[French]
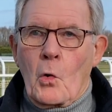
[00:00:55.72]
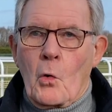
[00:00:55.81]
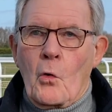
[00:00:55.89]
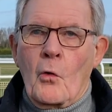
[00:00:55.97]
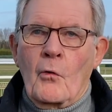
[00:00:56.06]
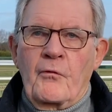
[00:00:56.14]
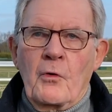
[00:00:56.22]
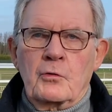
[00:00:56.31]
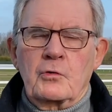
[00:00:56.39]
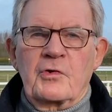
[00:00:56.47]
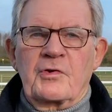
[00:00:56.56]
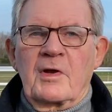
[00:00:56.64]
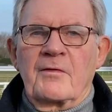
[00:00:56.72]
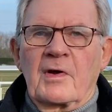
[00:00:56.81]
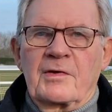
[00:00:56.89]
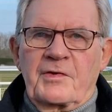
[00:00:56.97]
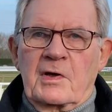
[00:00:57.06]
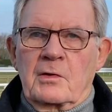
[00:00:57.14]
Au fort de ces
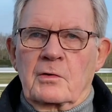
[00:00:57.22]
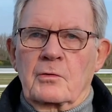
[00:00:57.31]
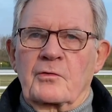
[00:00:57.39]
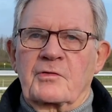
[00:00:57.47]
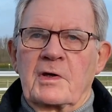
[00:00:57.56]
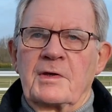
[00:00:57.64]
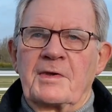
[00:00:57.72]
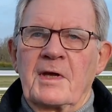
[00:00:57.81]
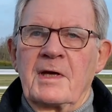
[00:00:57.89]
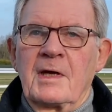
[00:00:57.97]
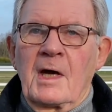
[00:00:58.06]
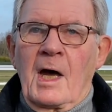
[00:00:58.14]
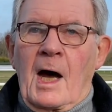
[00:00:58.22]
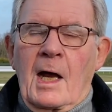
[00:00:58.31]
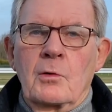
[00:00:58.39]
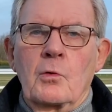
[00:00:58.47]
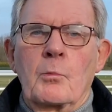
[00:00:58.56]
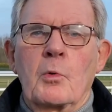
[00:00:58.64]
25 ans d'ancienneté, à
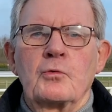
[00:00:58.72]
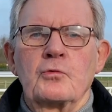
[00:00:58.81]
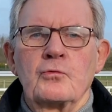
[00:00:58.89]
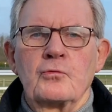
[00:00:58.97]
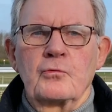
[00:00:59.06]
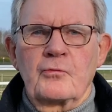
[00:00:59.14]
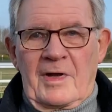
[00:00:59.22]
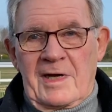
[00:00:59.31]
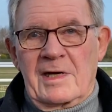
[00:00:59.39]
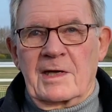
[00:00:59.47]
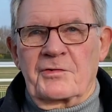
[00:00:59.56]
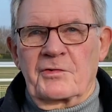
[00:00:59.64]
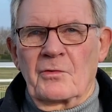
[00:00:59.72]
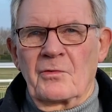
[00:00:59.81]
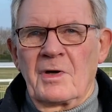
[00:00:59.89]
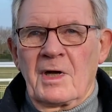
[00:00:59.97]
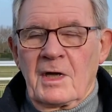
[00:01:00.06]
l'aube d'une nouvelle élection,